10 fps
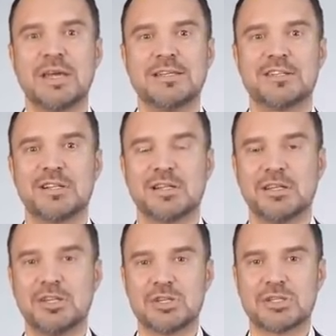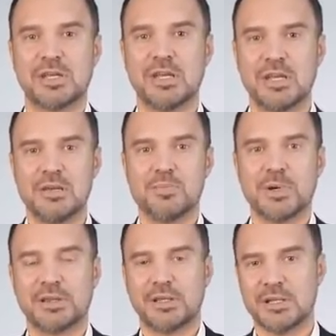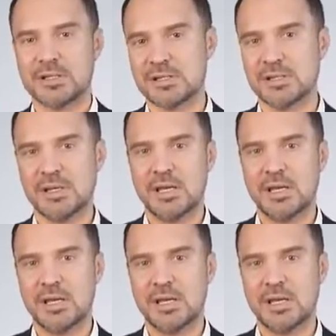технологической импотенции.